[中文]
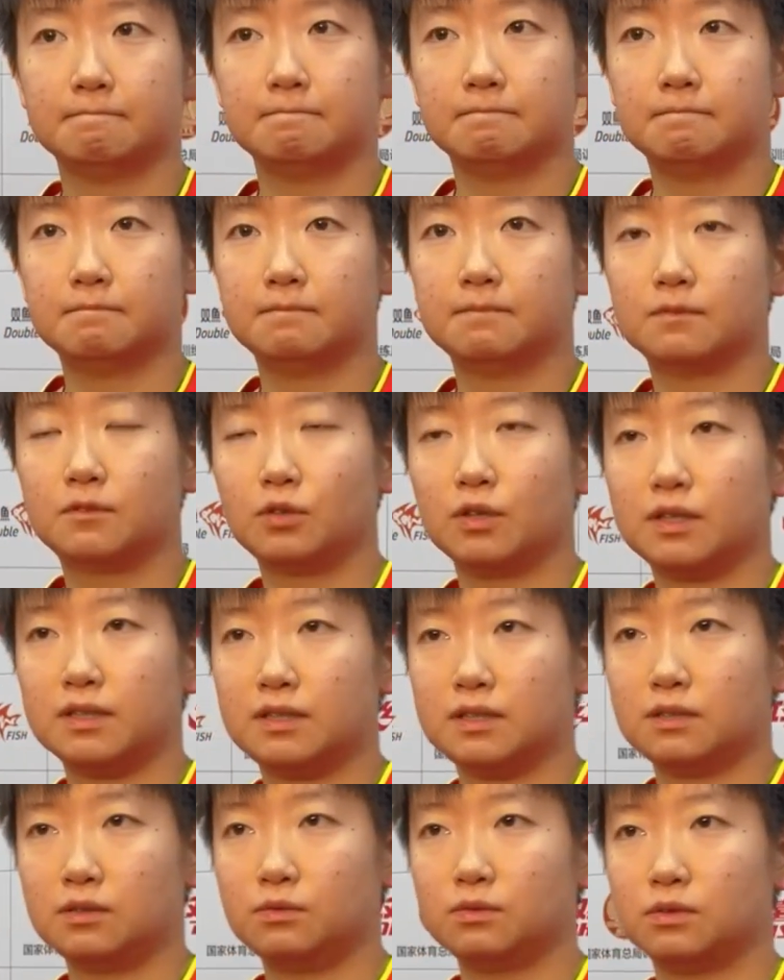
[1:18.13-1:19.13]
嗯，对，
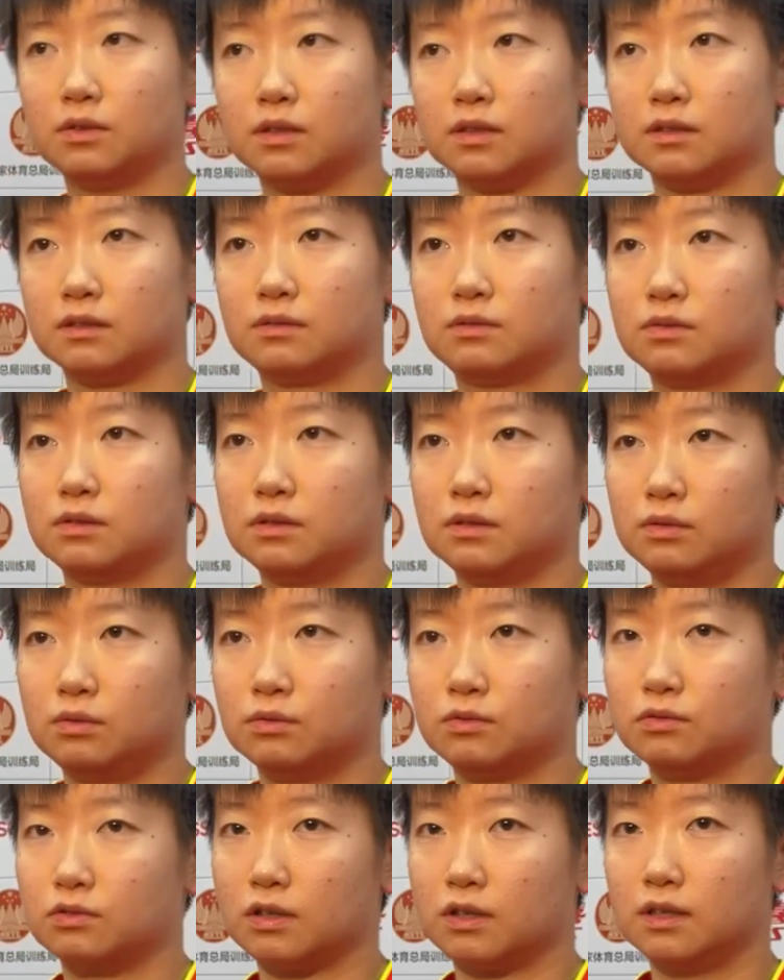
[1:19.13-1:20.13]
其实我觉得
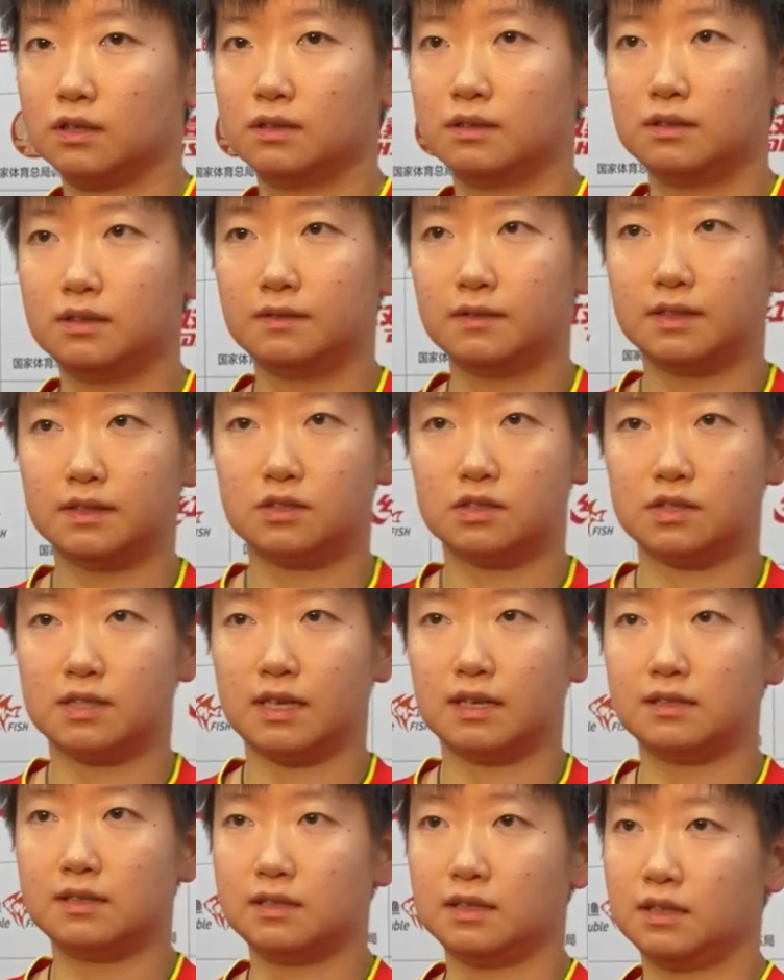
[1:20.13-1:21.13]
混双，因为之
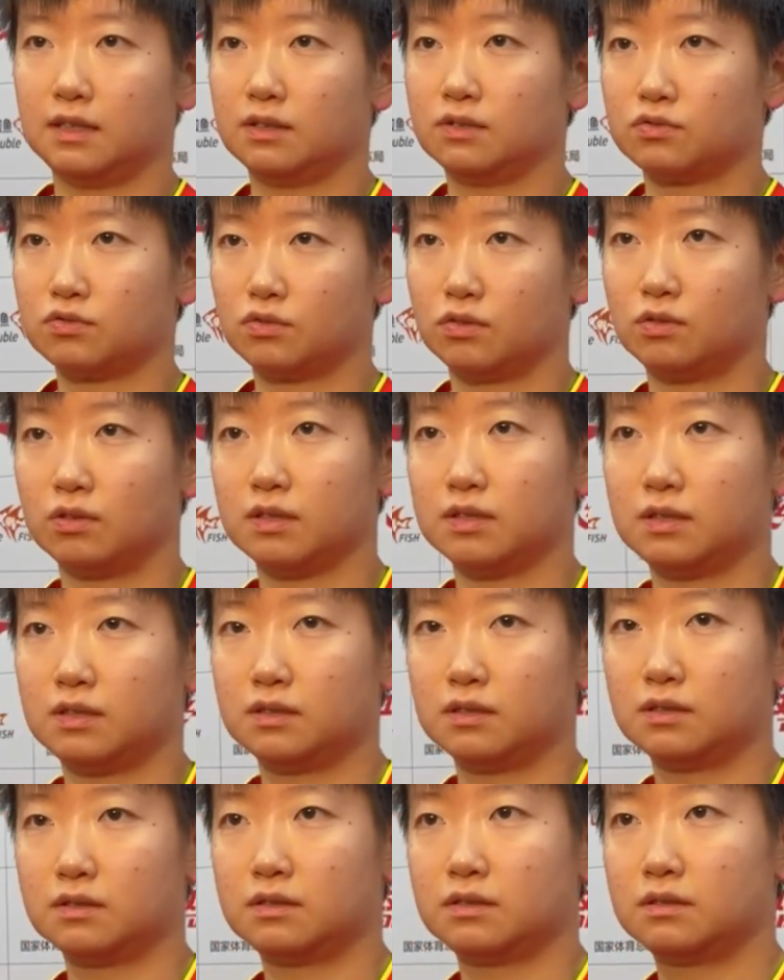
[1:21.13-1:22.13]
前自己也说过，其
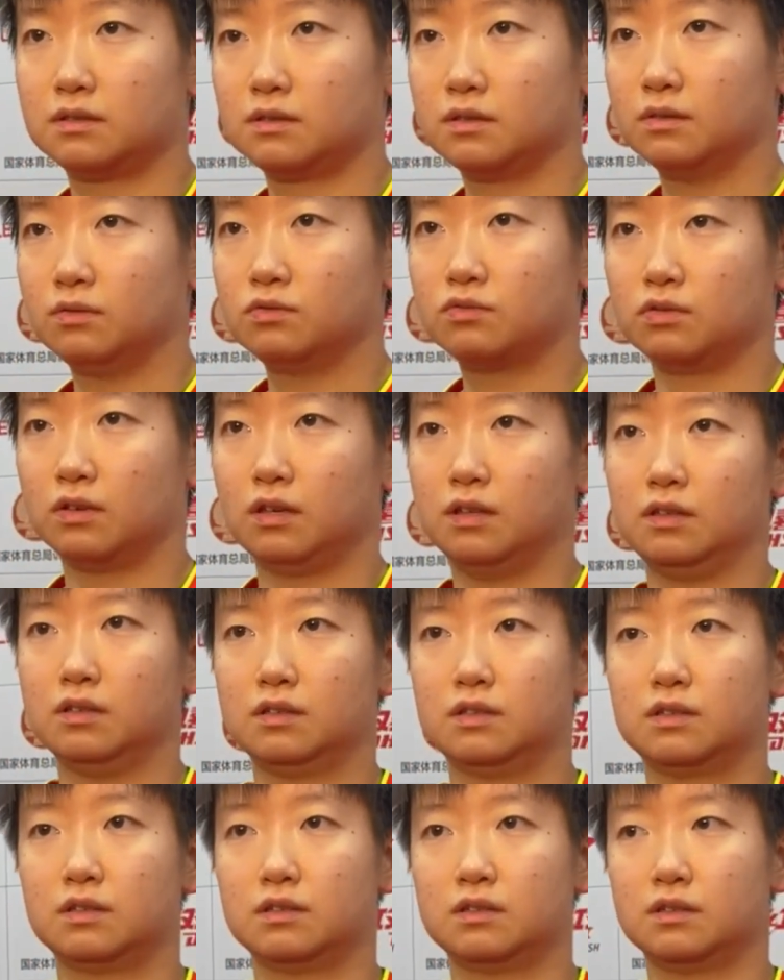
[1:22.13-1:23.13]
实更主要的
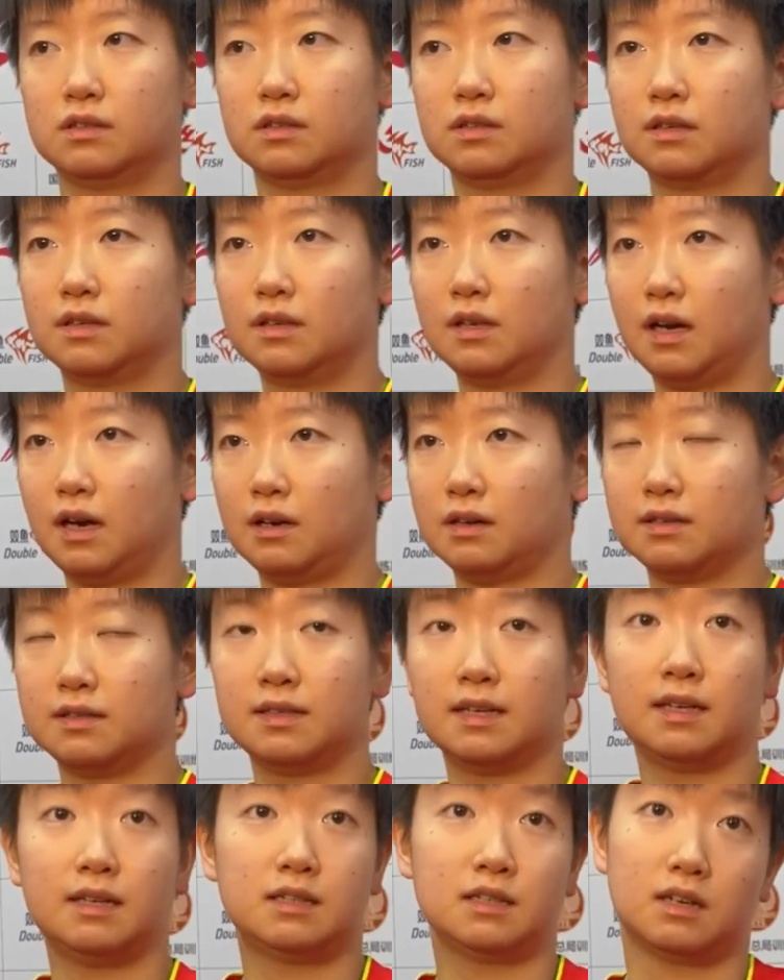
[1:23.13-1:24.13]
是两个人
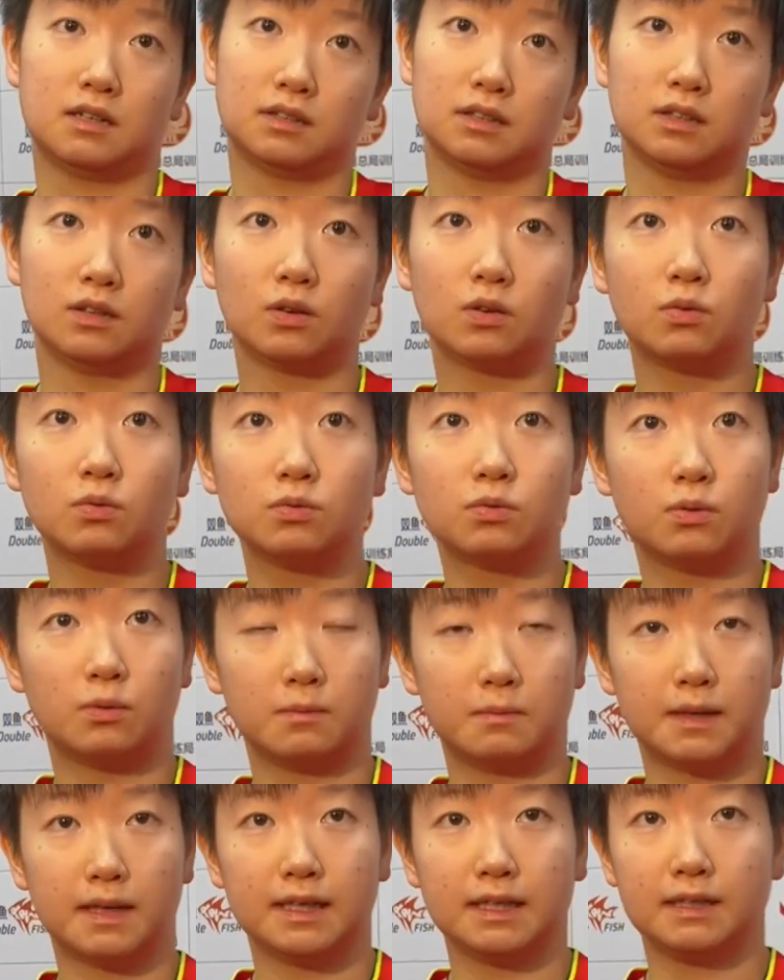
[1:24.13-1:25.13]
在场上的沟通吧，